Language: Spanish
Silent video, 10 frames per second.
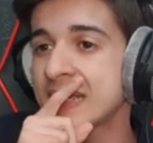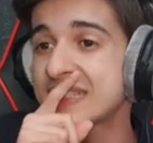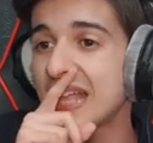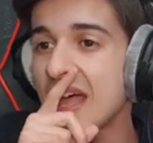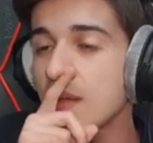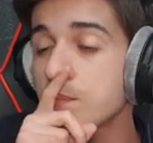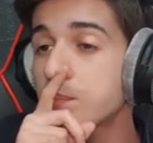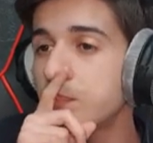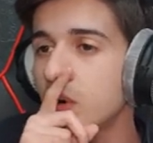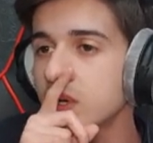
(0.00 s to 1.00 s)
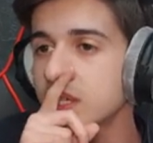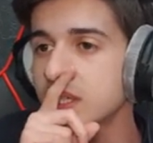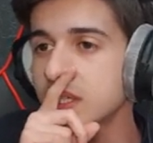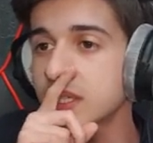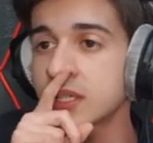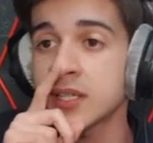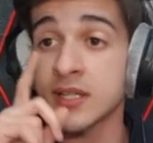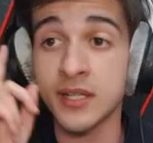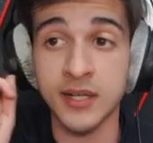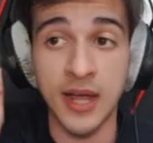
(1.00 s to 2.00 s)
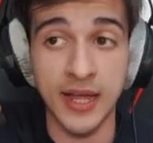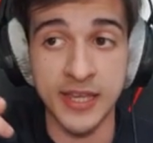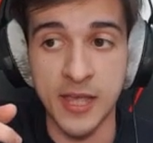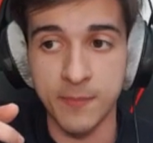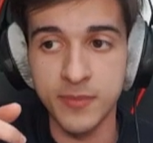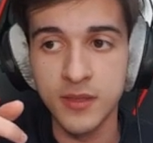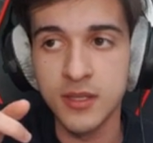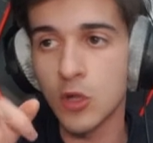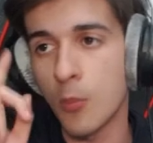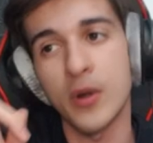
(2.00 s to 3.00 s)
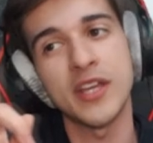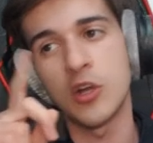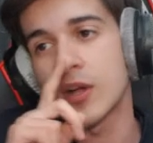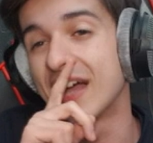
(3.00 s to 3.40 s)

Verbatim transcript: está por aquí No, por aquí no,